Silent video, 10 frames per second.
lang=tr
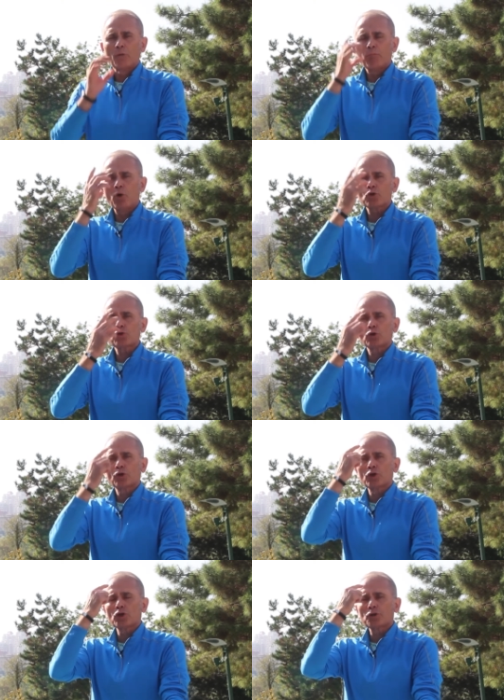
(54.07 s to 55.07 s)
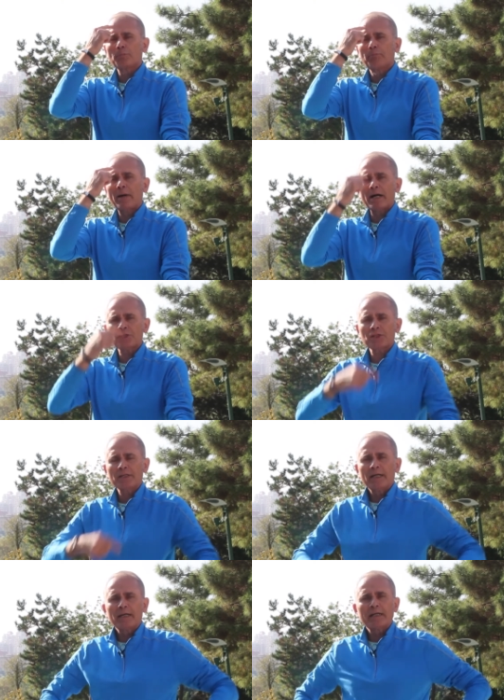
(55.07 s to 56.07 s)
Postürünüz baş,
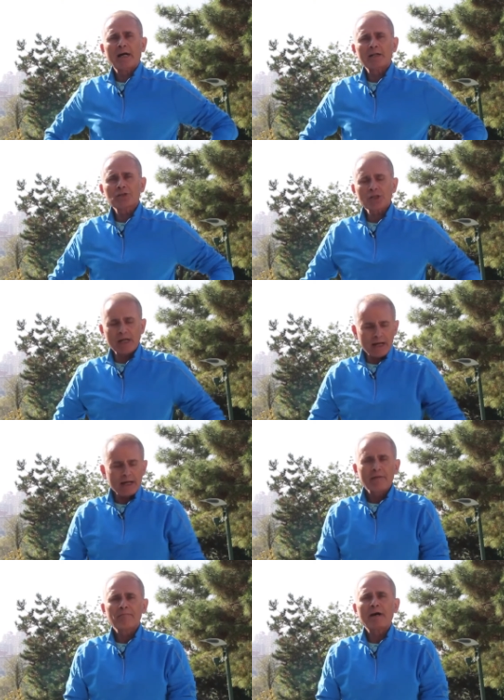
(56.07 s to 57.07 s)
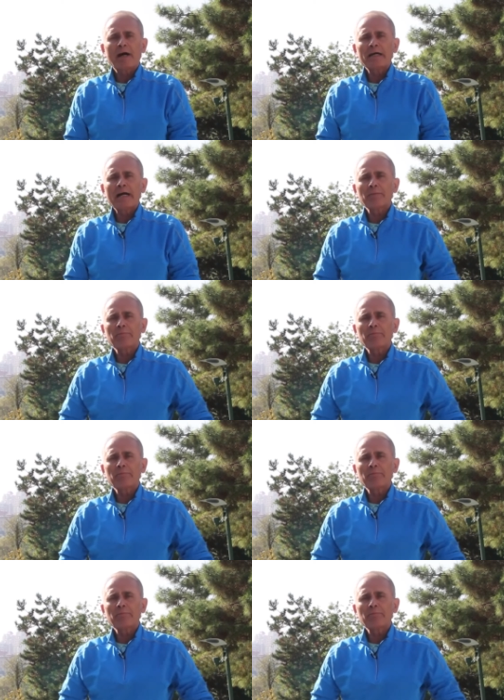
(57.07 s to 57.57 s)
kalça ve ayak